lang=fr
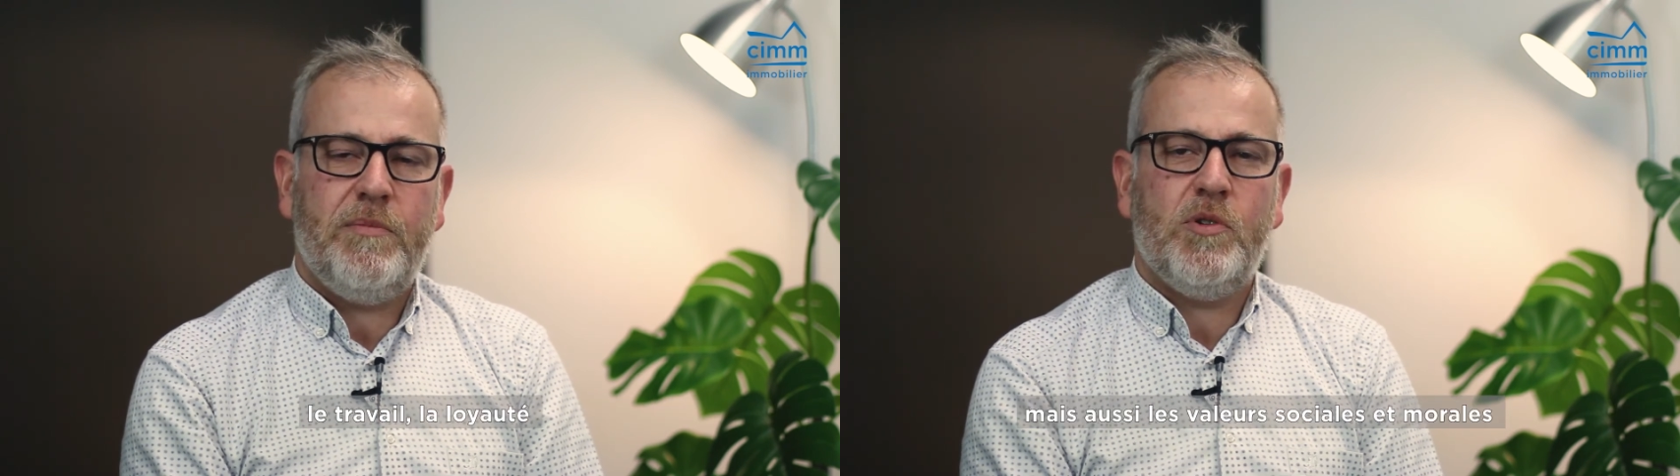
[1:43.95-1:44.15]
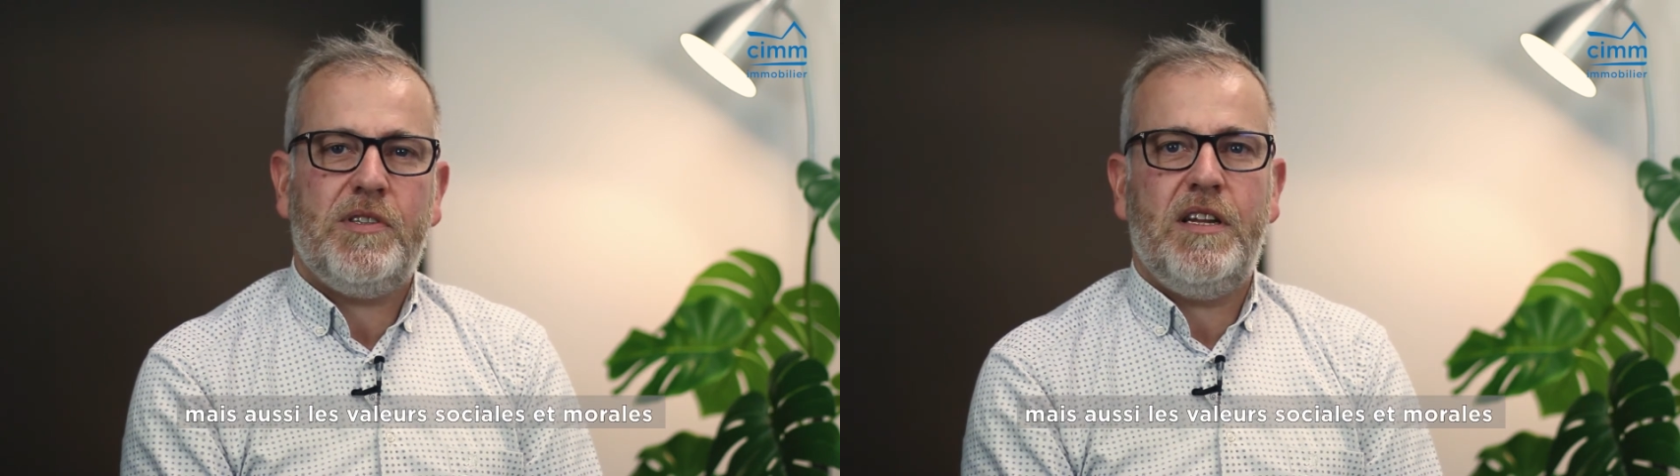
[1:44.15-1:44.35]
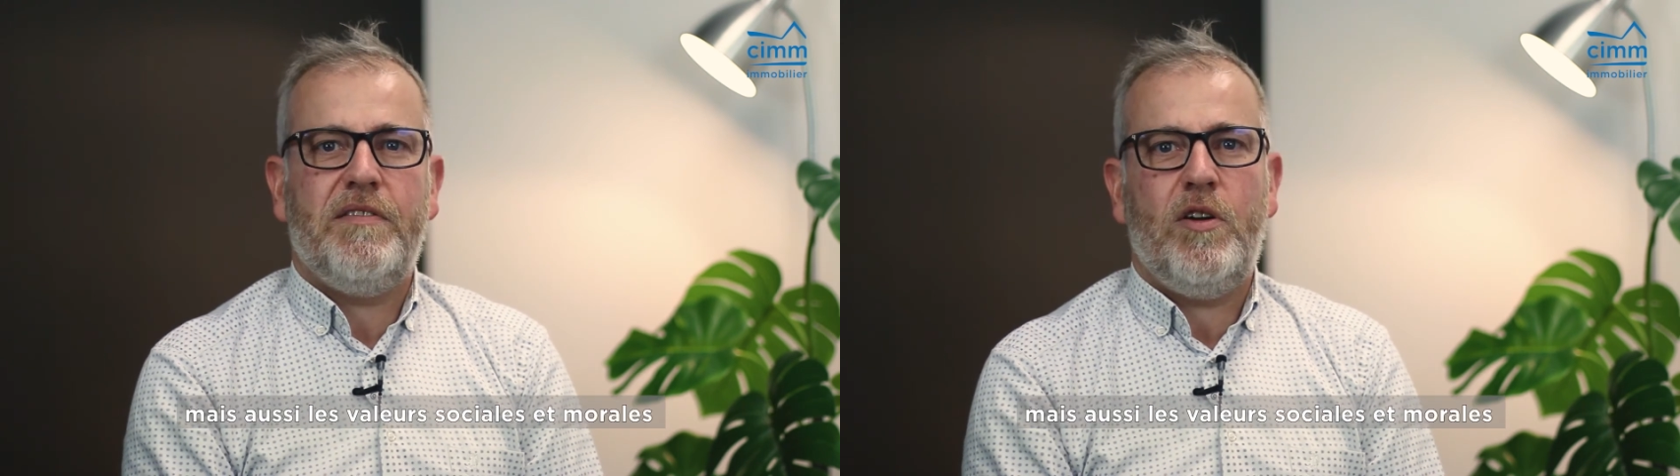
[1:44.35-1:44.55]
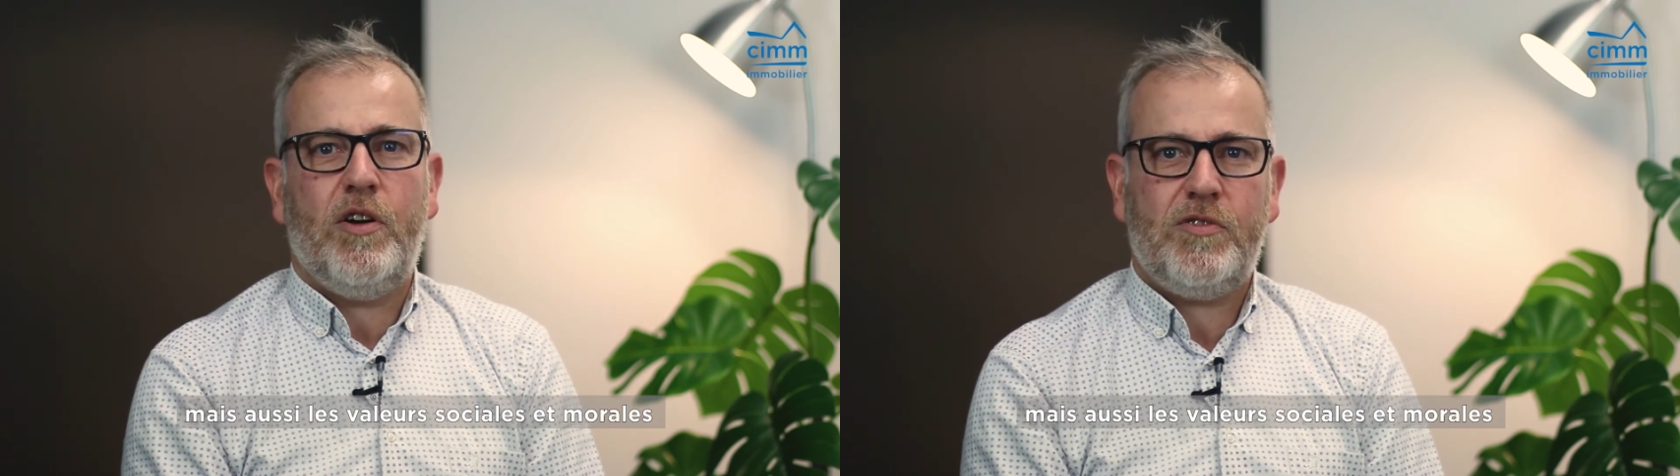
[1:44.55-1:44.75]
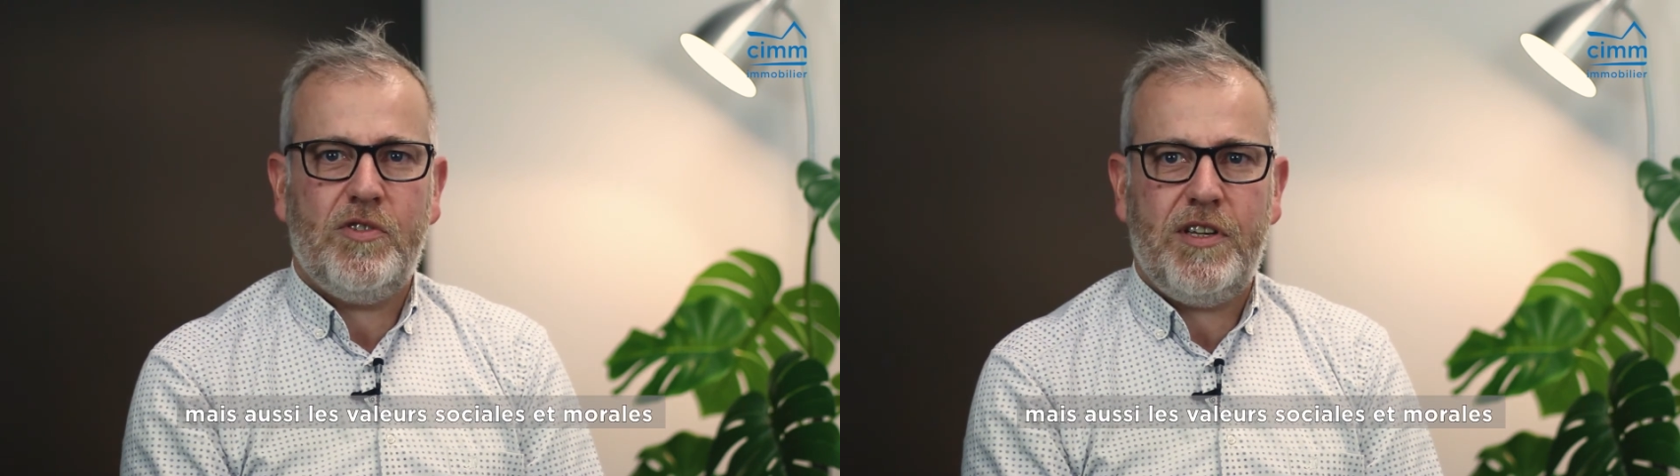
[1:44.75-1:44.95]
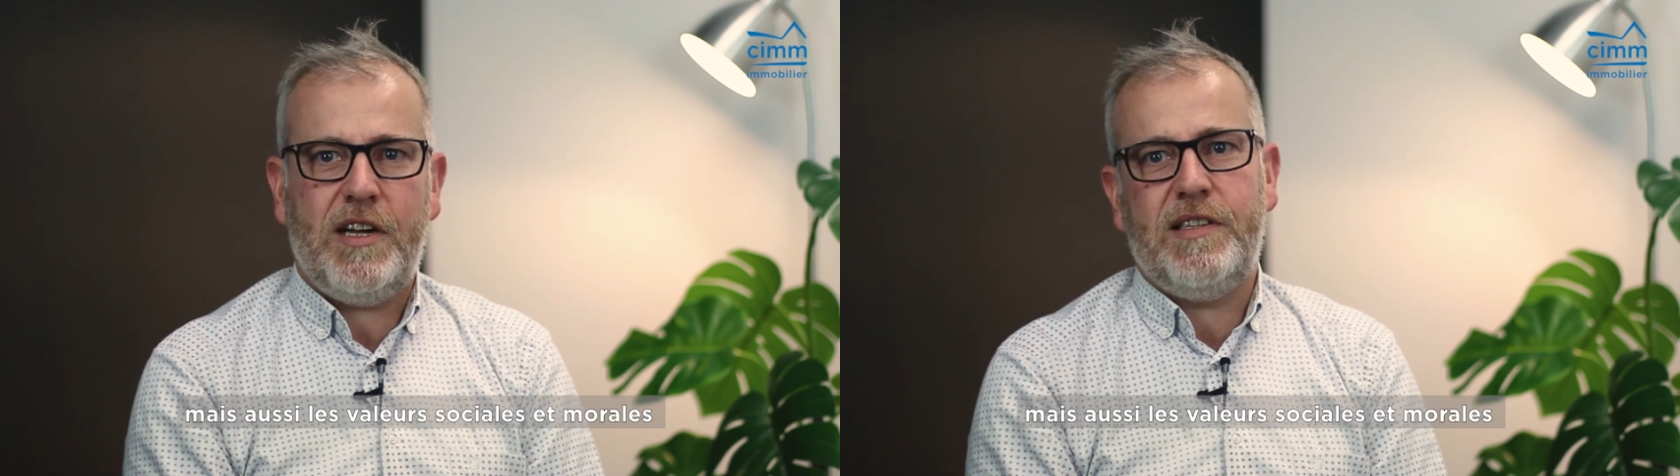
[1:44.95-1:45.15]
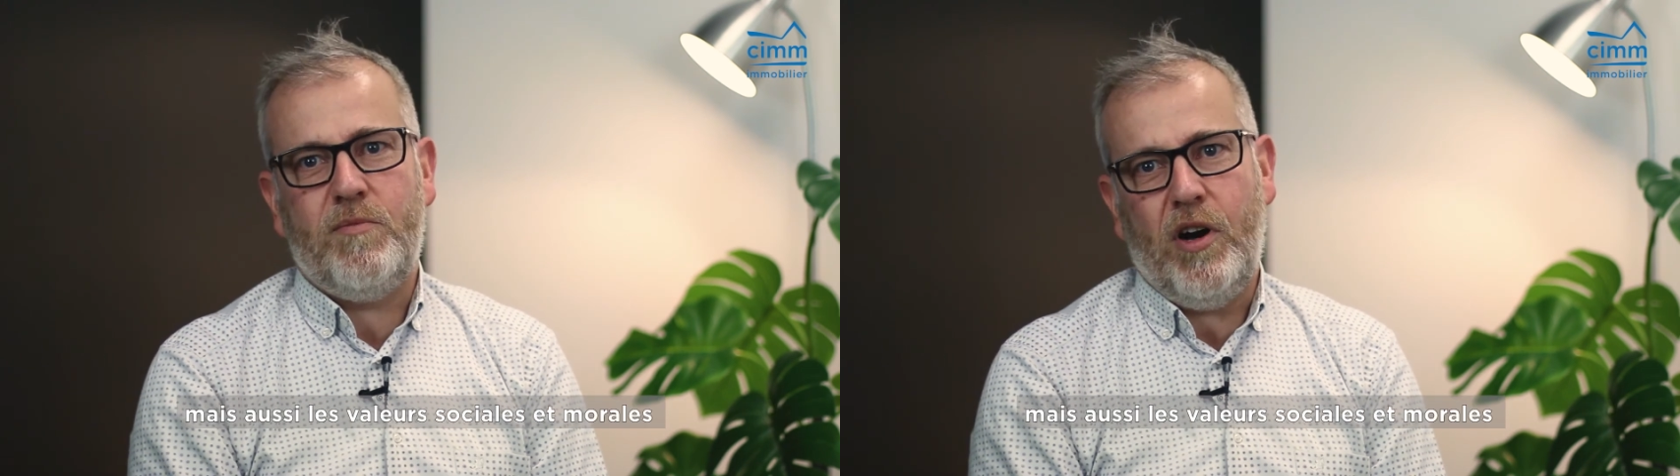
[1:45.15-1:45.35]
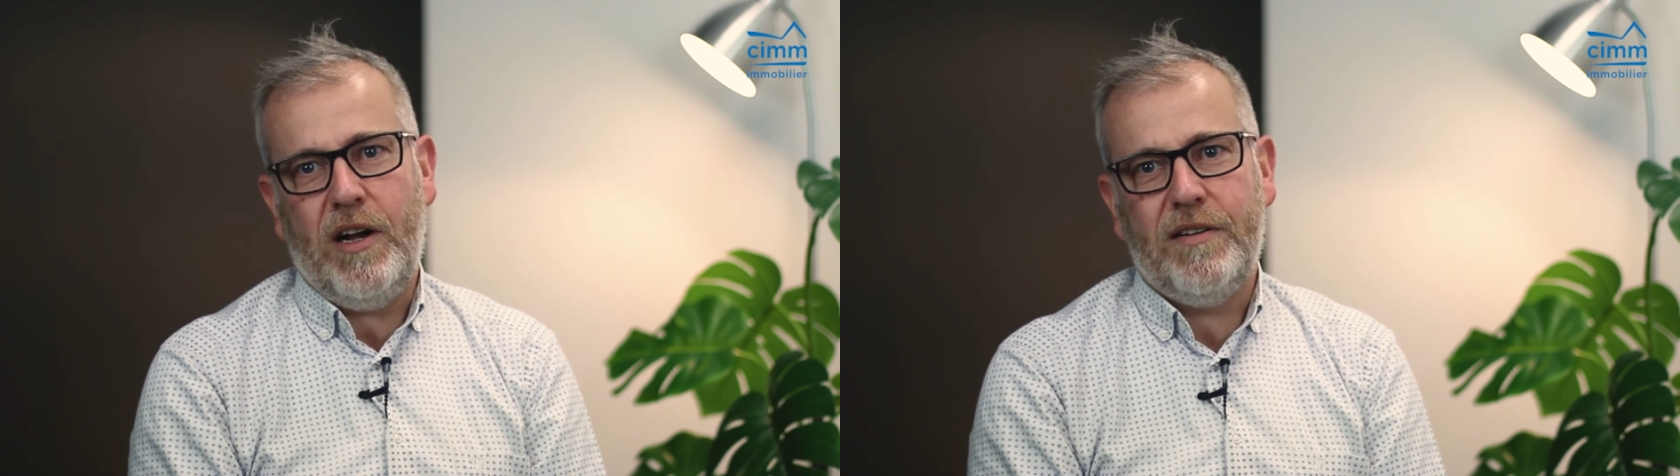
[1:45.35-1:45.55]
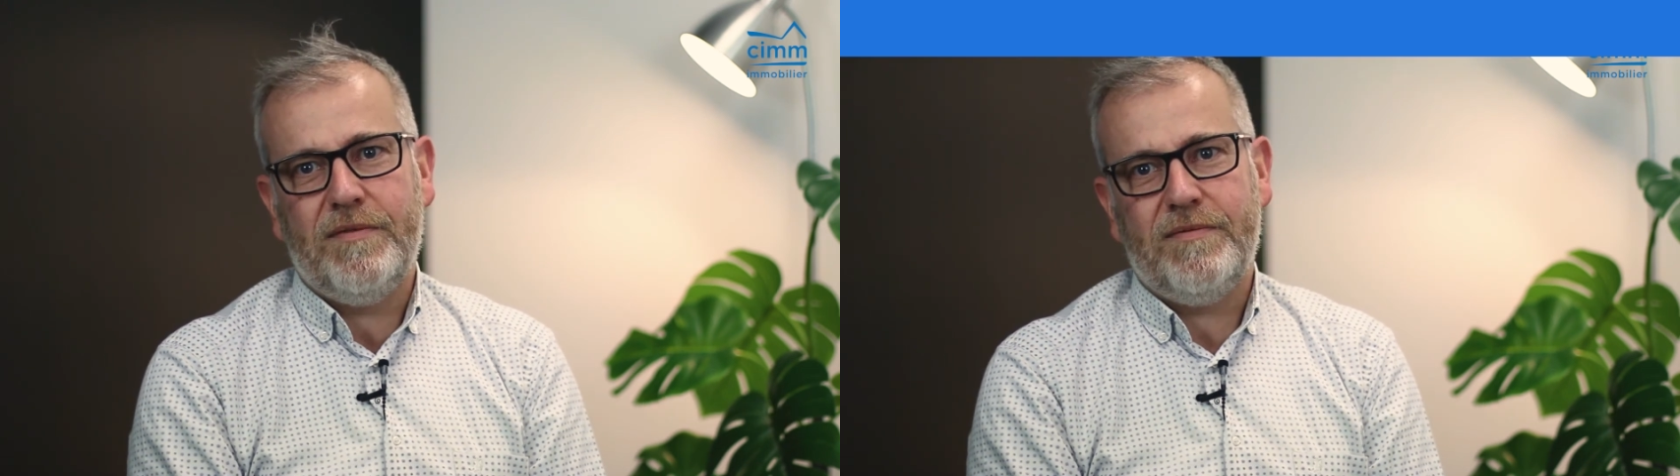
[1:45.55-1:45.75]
mais aussi les valeurs sociales et morales.